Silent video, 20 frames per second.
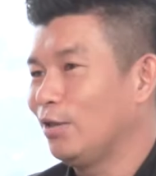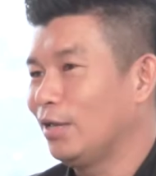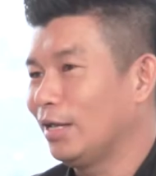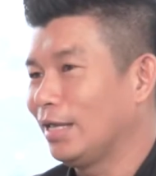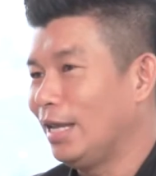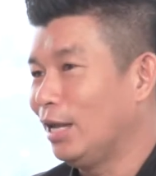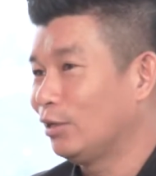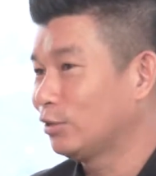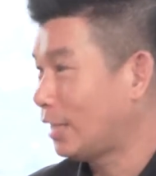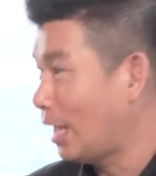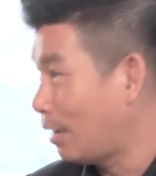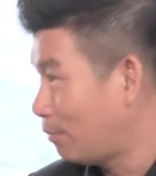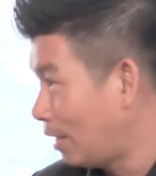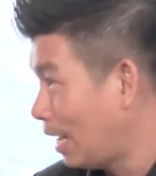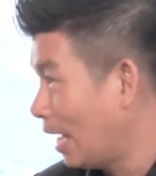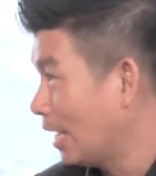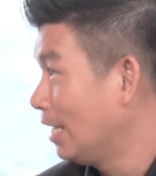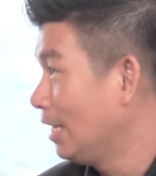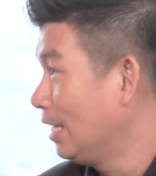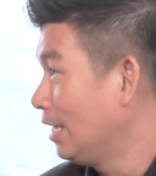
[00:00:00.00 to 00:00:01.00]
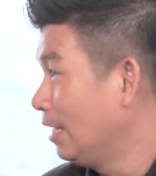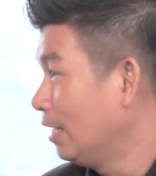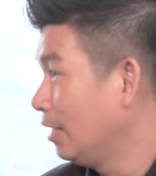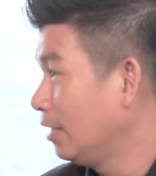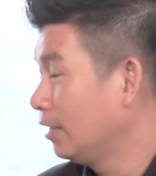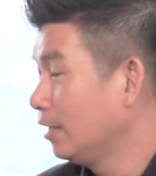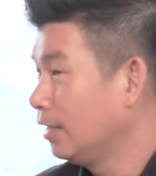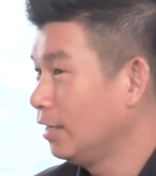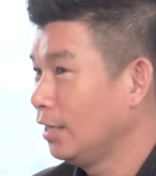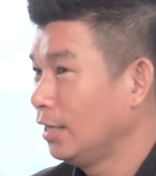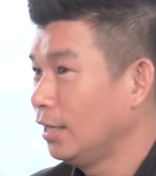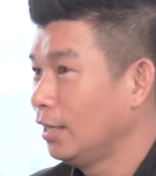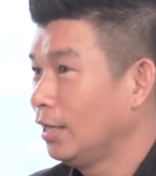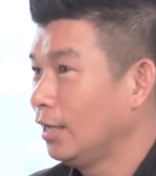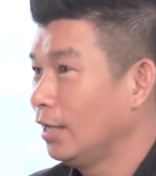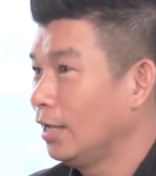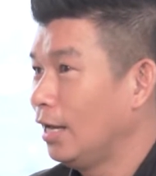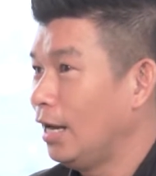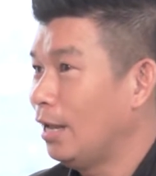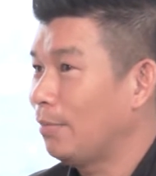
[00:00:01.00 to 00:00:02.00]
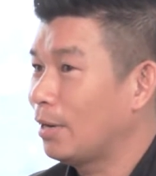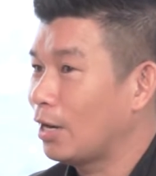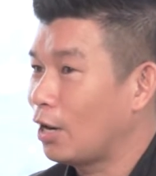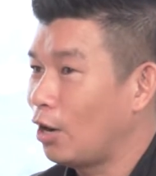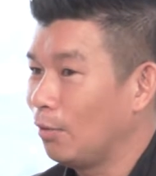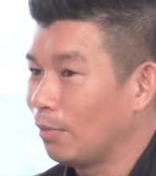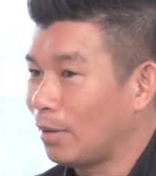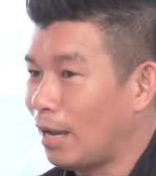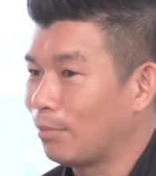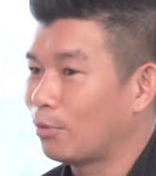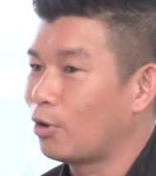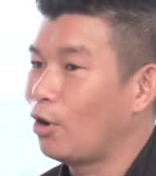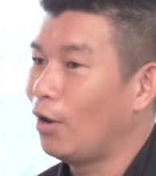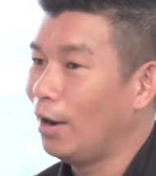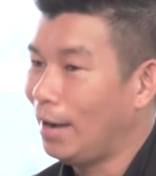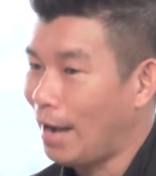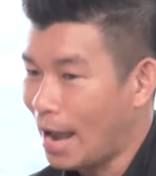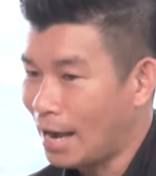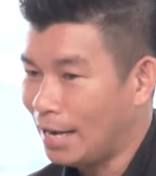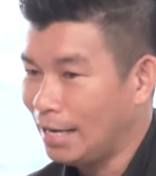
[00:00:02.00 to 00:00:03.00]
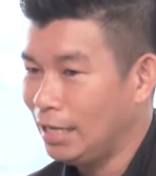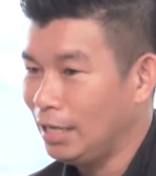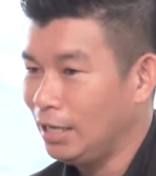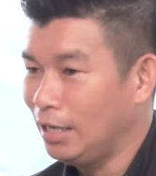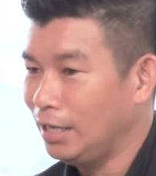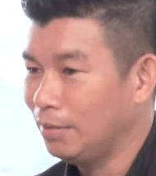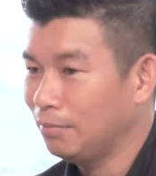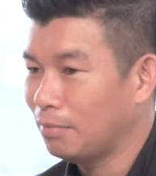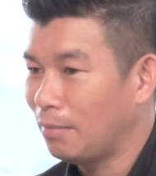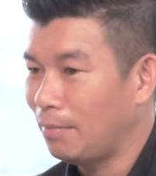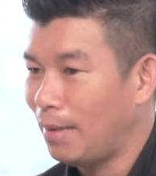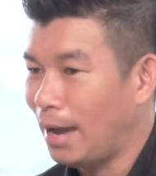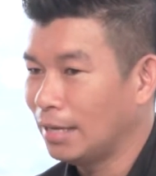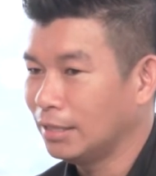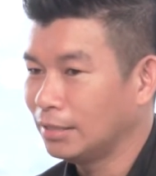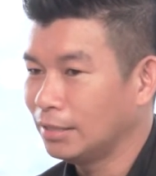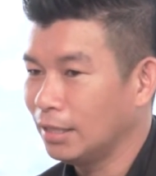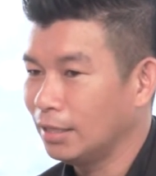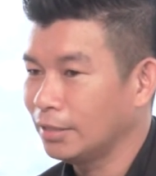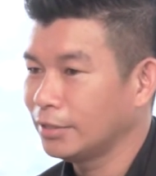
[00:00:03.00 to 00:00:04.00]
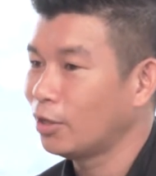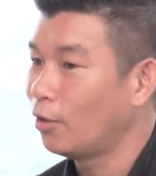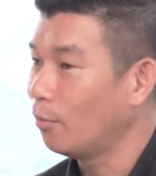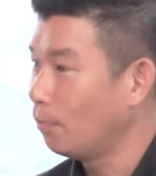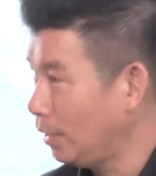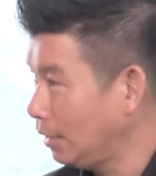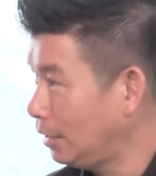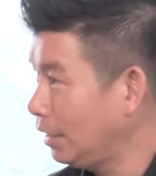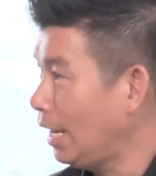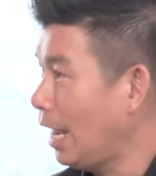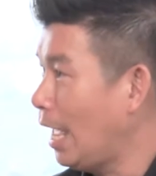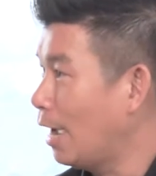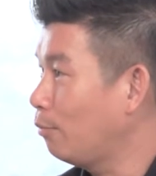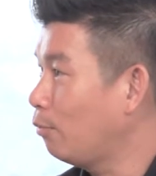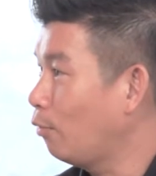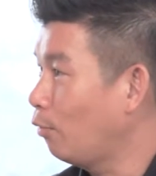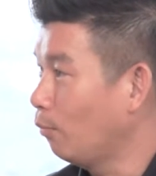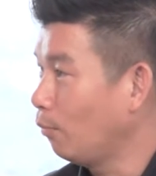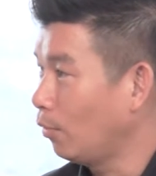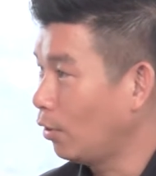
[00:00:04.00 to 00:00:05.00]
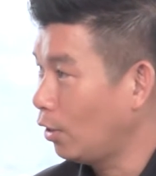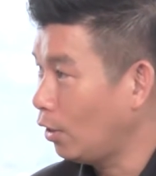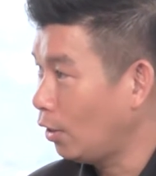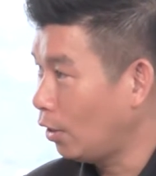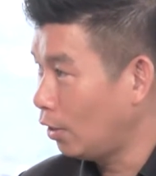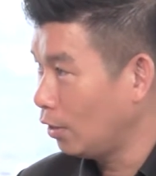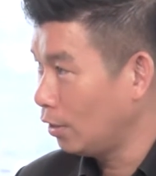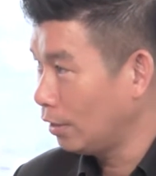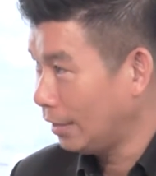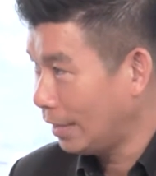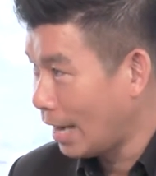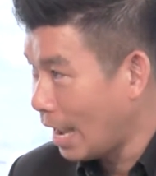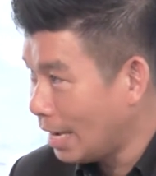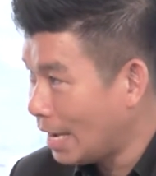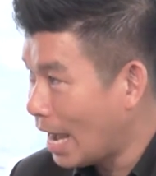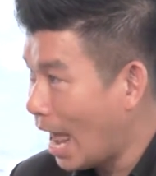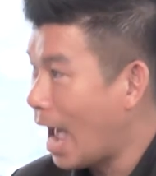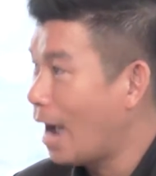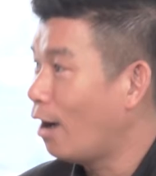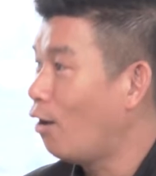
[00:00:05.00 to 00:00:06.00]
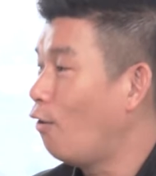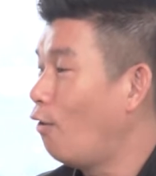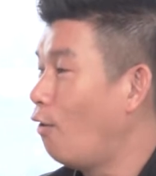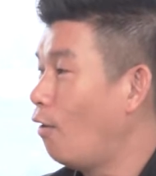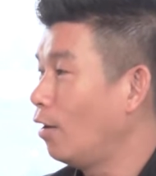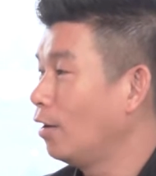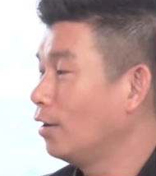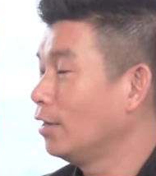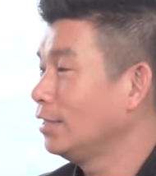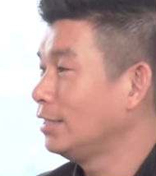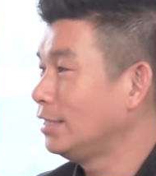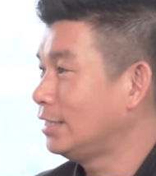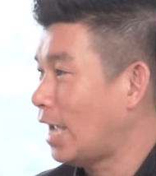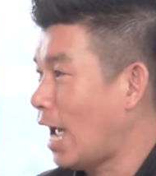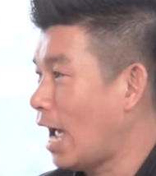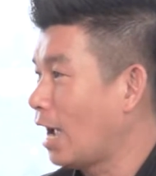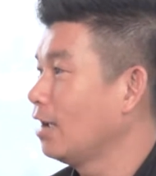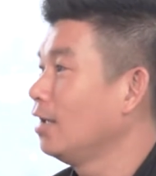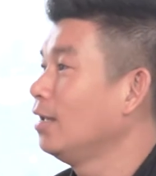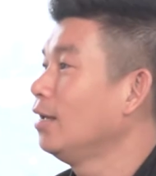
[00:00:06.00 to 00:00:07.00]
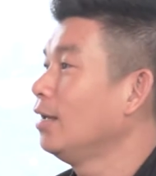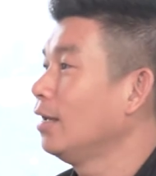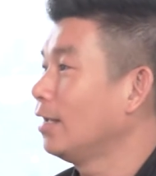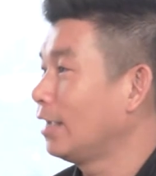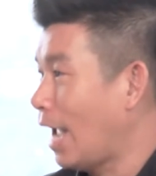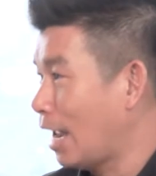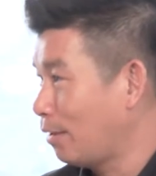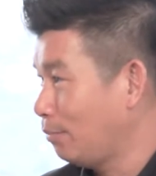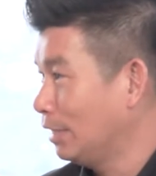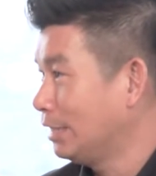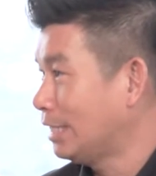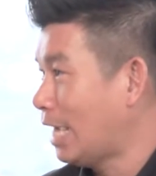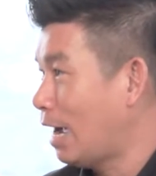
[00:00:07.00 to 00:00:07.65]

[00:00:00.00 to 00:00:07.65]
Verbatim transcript: วอย่างนี้เราจะทำอะไรดีและประกอบกับก่อนหน้านี้ประมาณสัก2 ปีที่แล้วผมก็ได้ลาออกจากงานประ